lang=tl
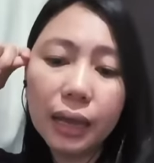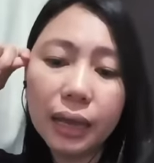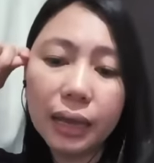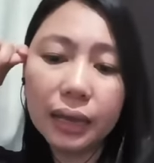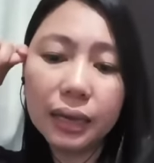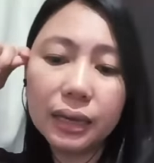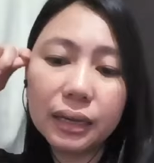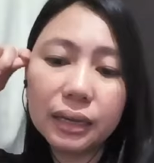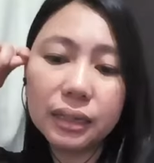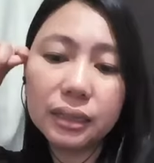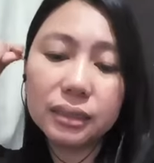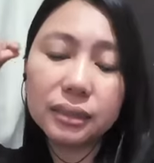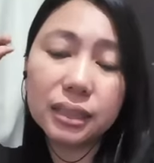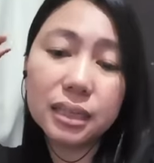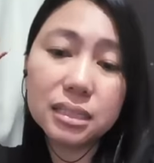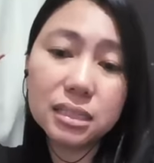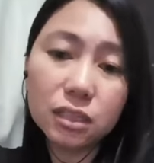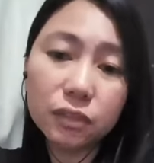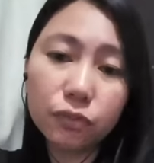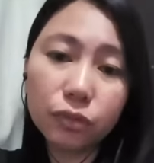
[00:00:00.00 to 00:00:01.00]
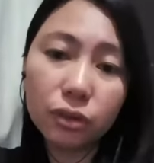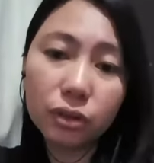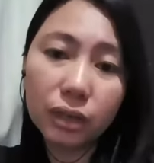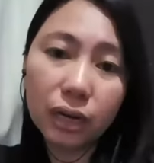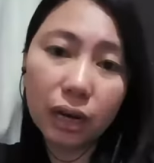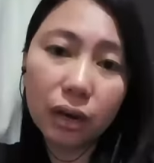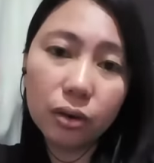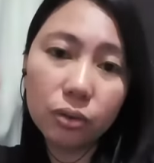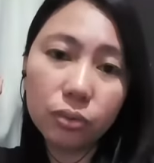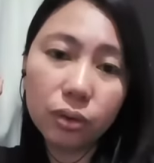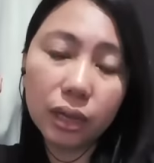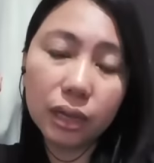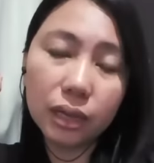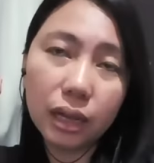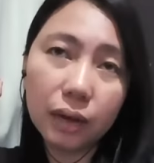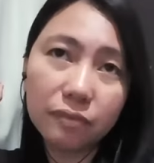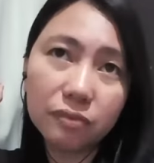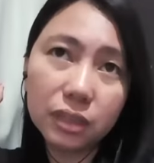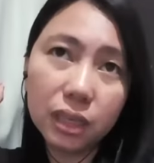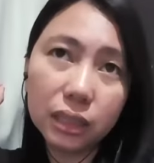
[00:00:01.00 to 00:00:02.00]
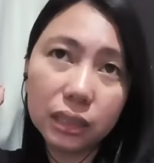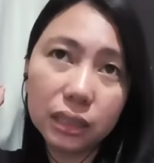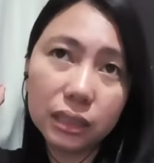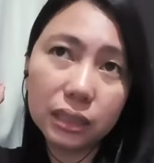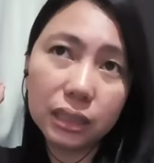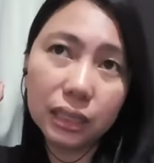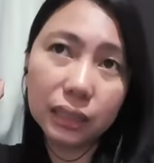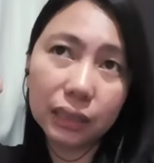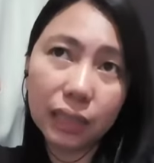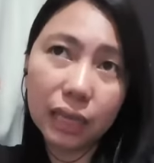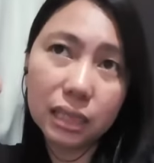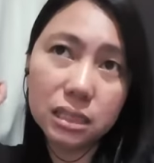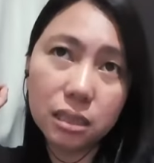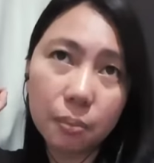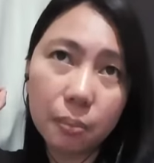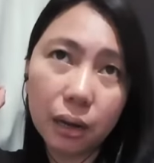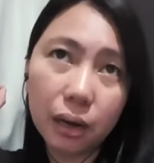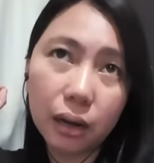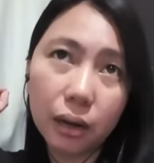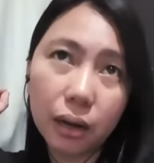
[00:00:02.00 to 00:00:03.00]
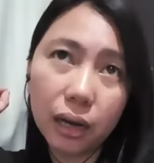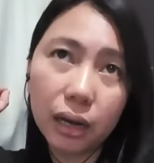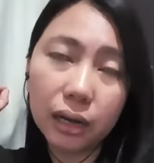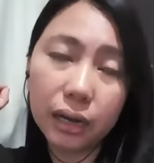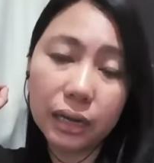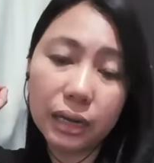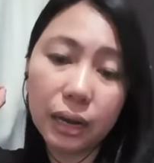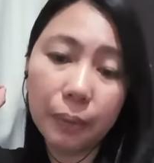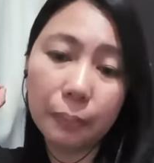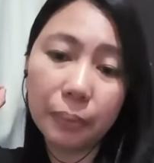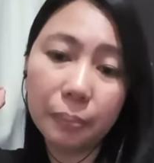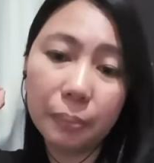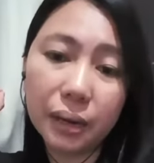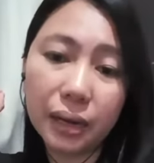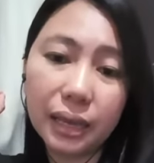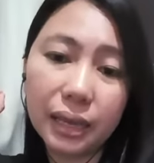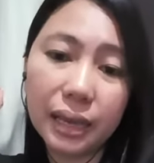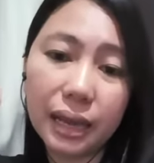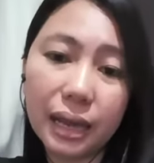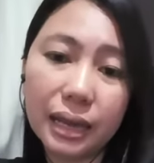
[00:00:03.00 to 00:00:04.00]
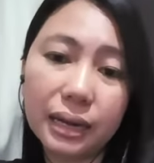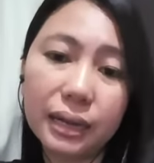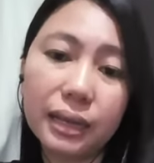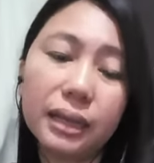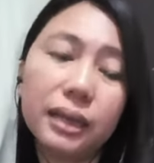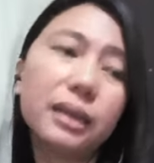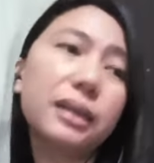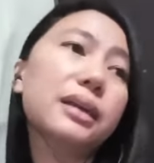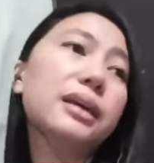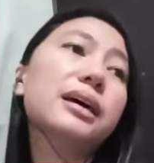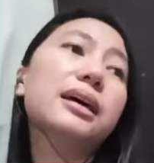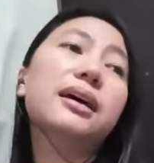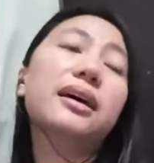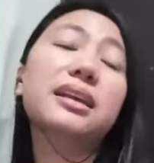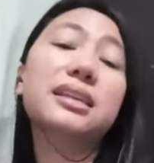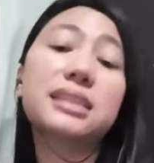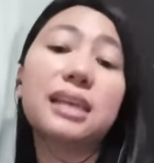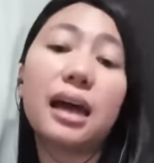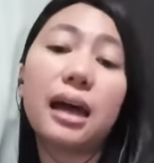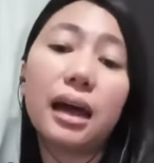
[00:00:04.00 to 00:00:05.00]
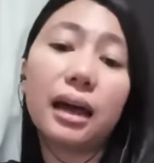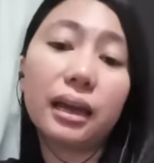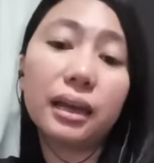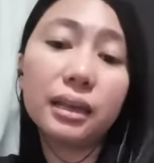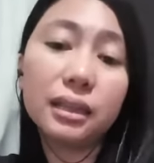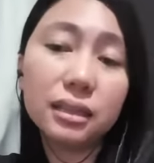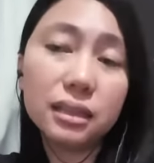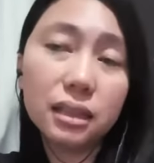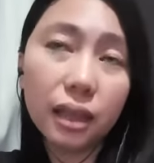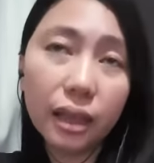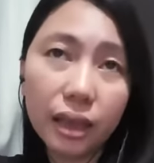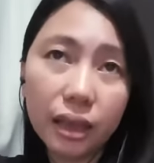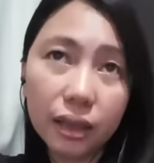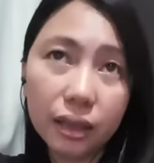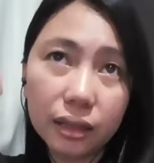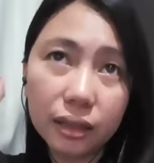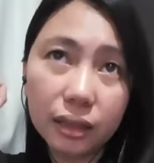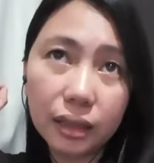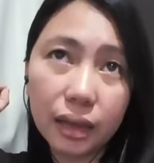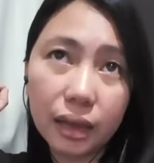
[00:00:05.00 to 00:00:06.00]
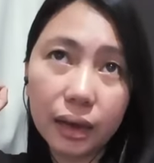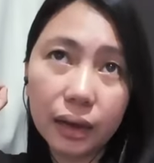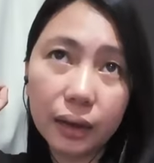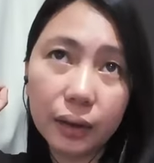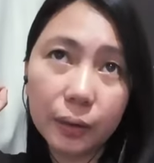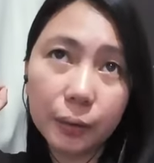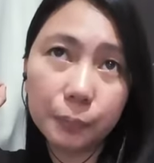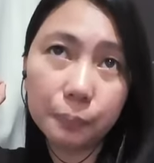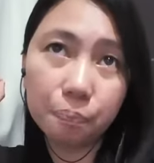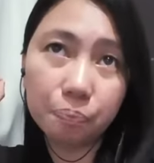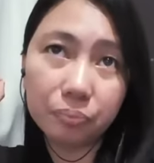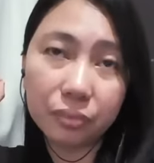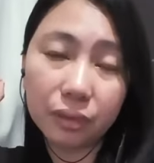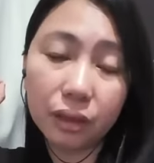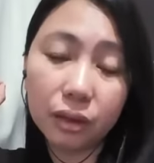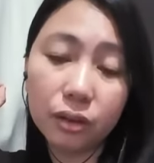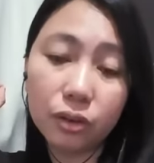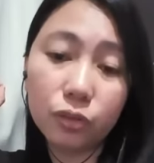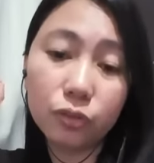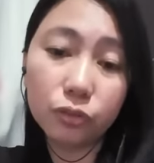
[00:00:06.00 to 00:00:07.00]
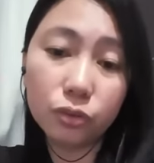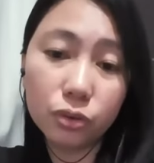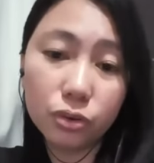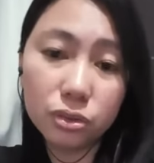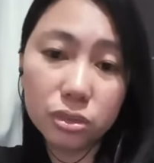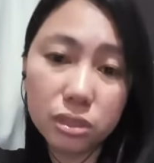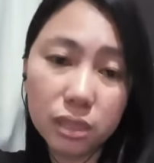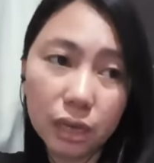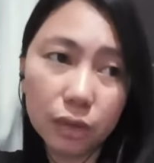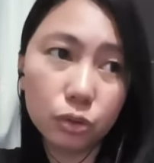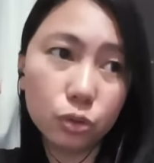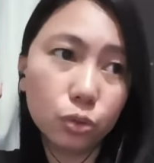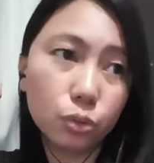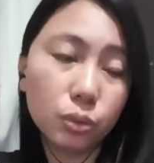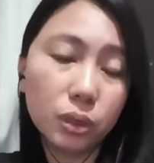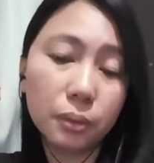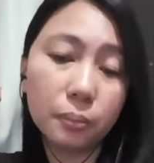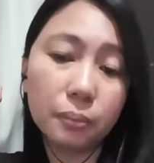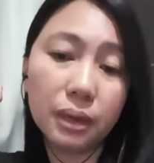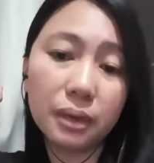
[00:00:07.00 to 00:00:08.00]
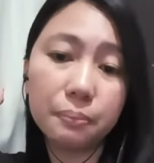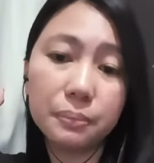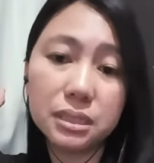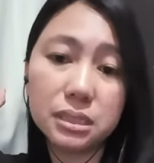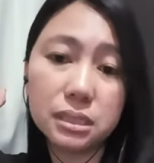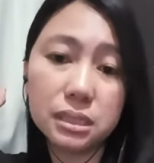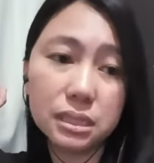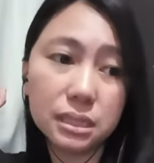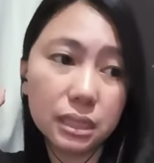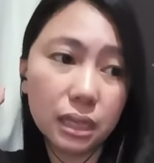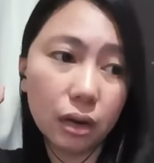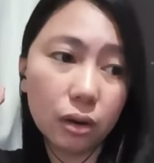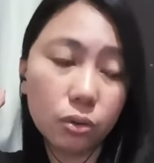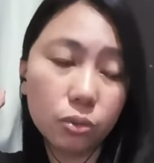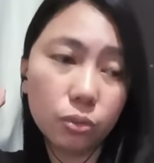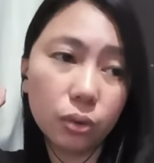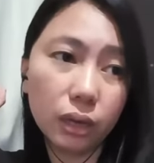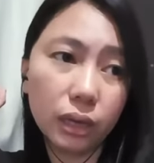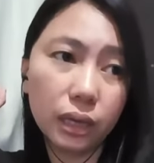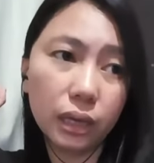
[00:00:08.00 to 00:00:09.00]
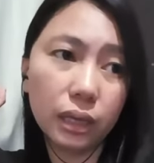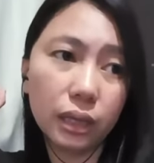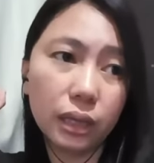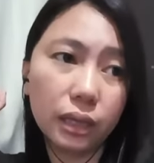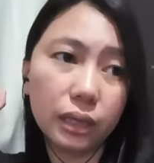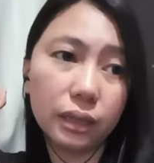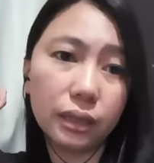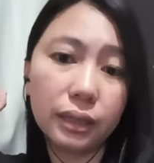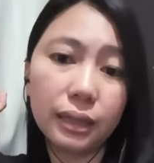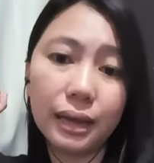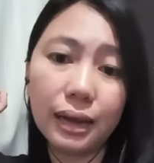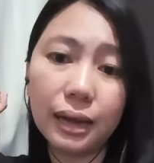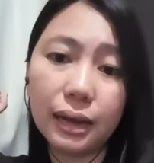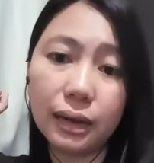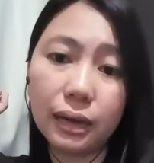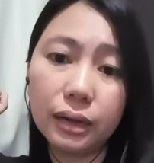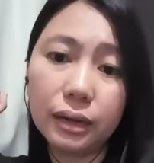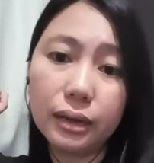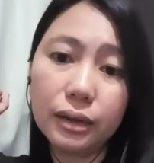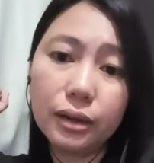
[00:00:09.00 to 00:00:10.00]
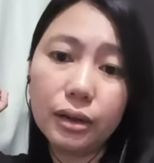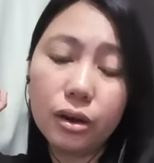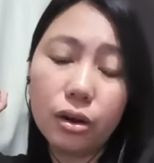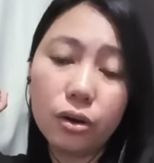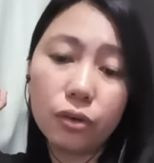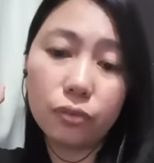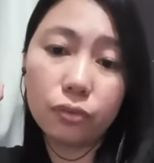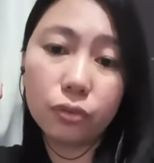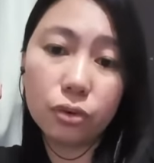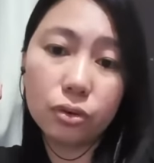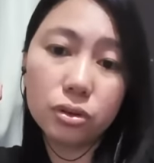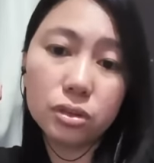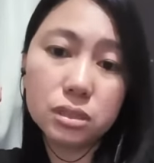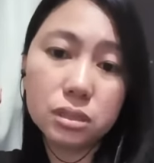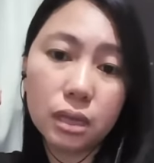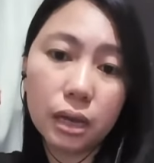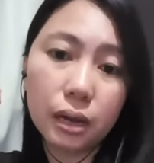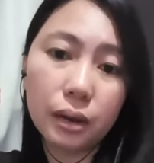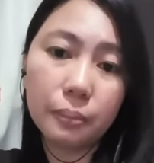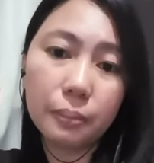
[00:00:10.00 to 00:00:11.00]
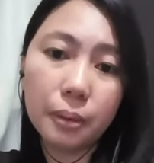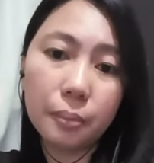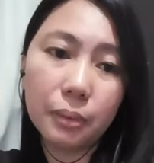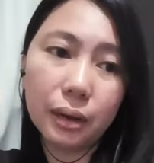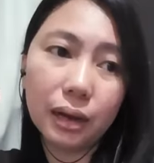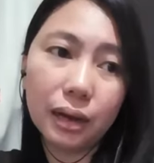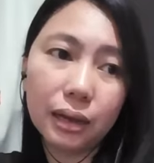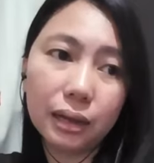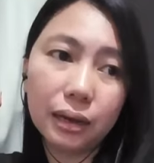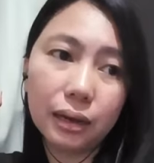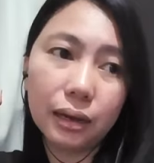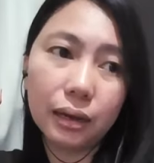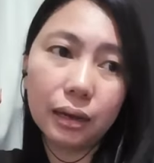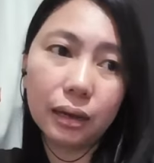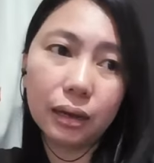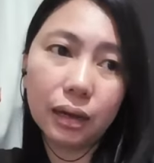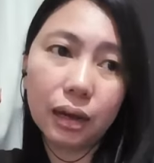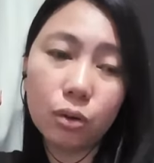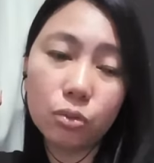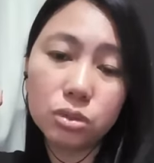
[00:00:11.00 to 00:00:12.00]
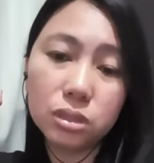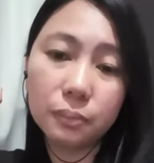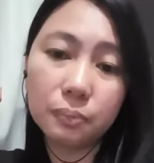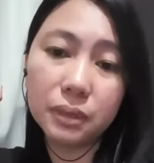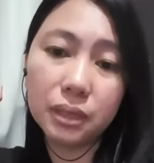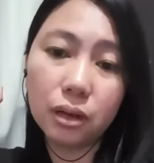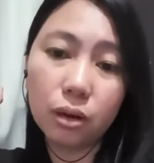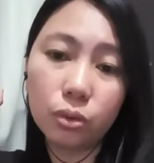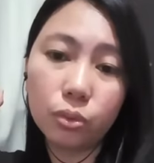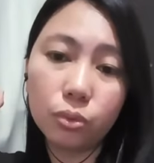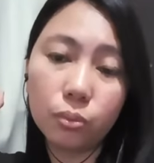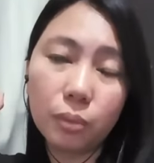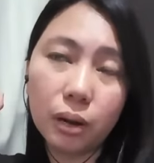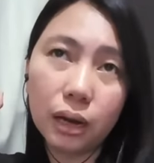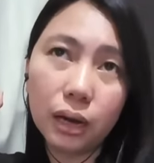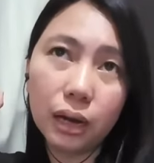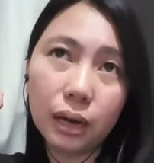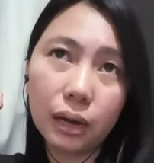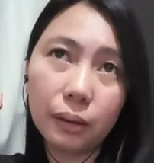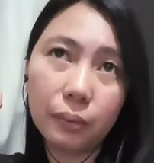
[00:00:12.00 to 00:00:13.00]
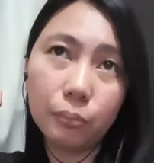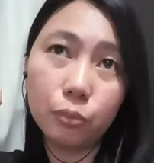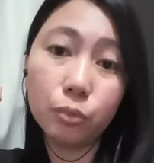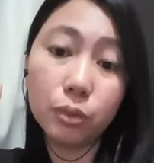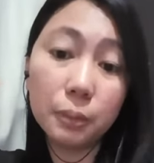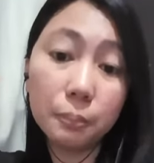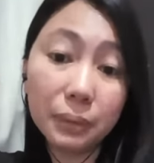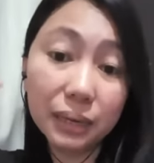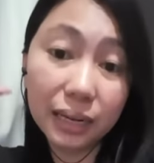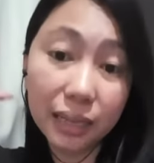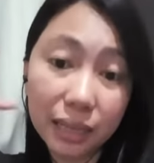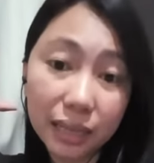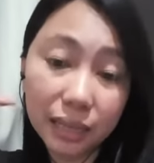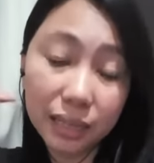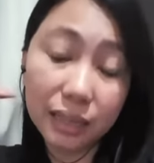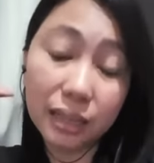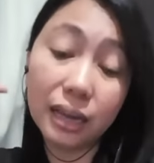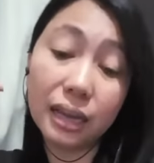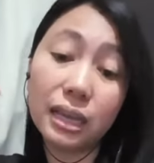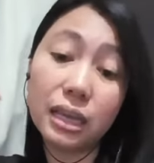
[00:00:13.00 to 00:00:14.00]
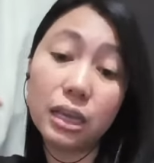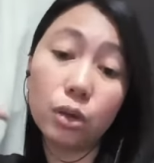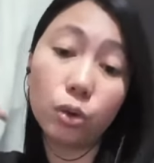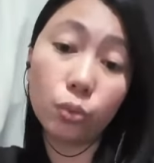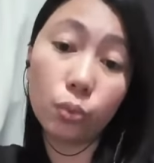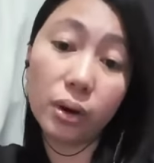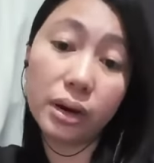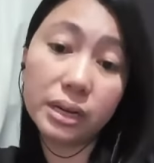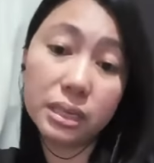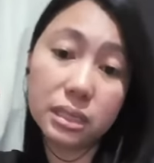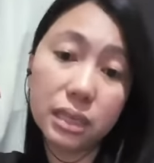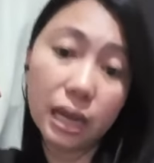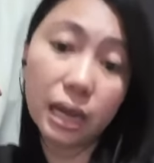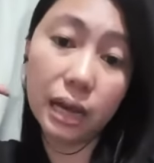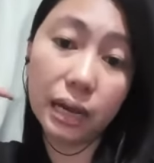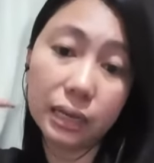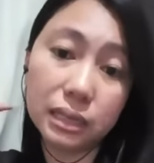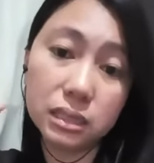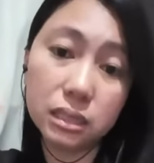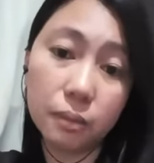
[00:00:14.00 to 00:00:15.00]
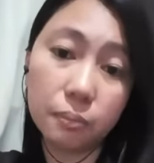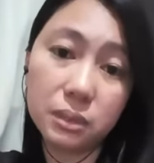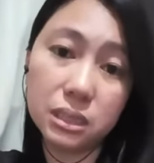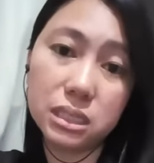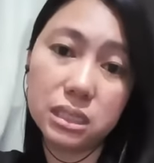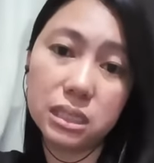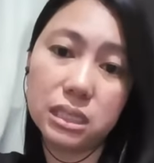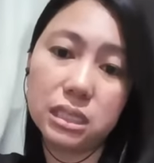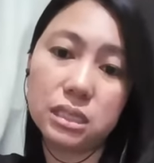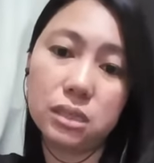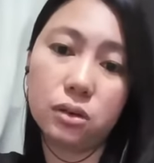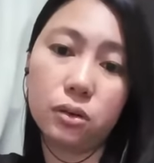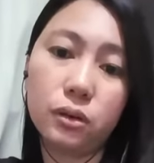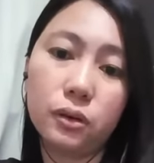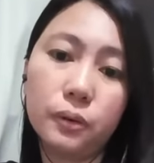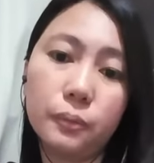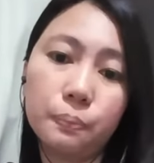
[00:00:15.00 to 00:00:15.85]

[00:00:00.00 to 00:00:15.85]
And that's it for now. And updated kita sa mga kaganapang mangyayari sa akin. And um, of course, I doing my business now. And uh, of course, uh, may mga kausap din ako mga bumibili and nag inquire sa akin sa business ko.